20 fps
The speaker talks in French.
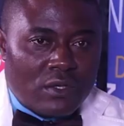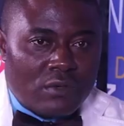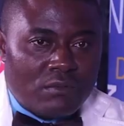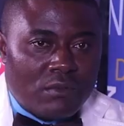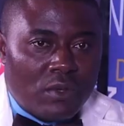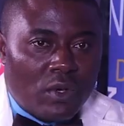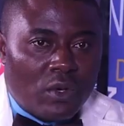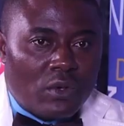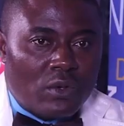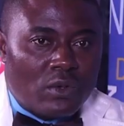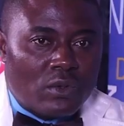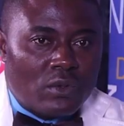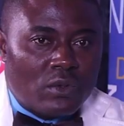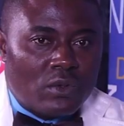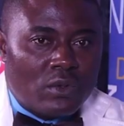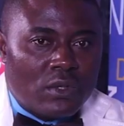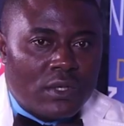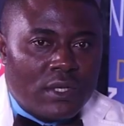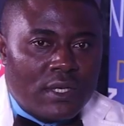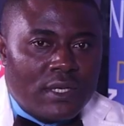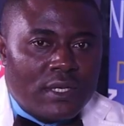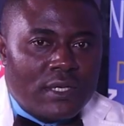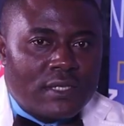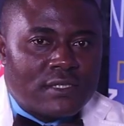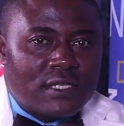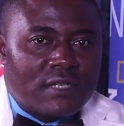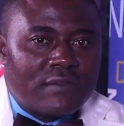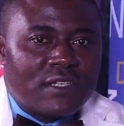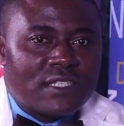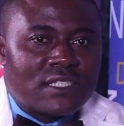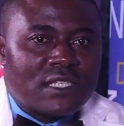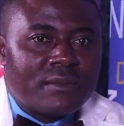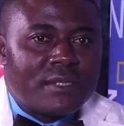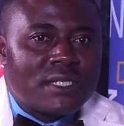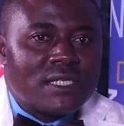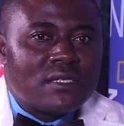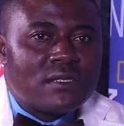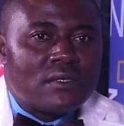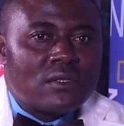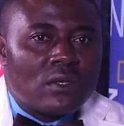20e d'ailleurs. Cette 20e
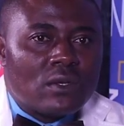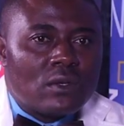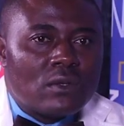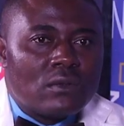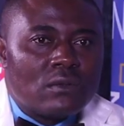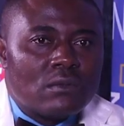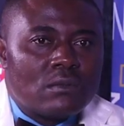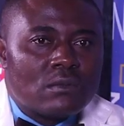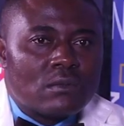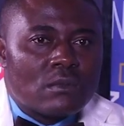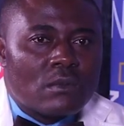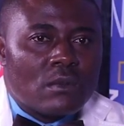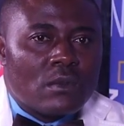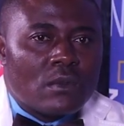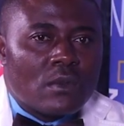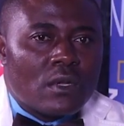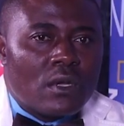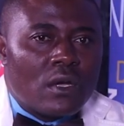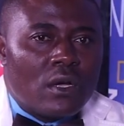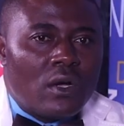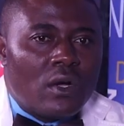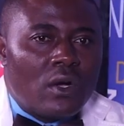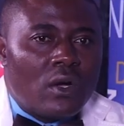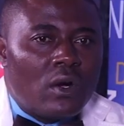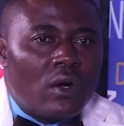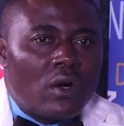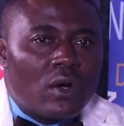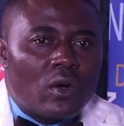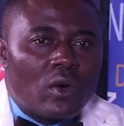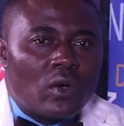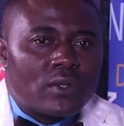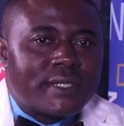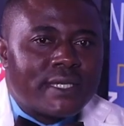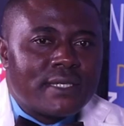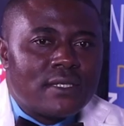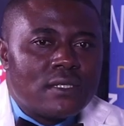édition. côté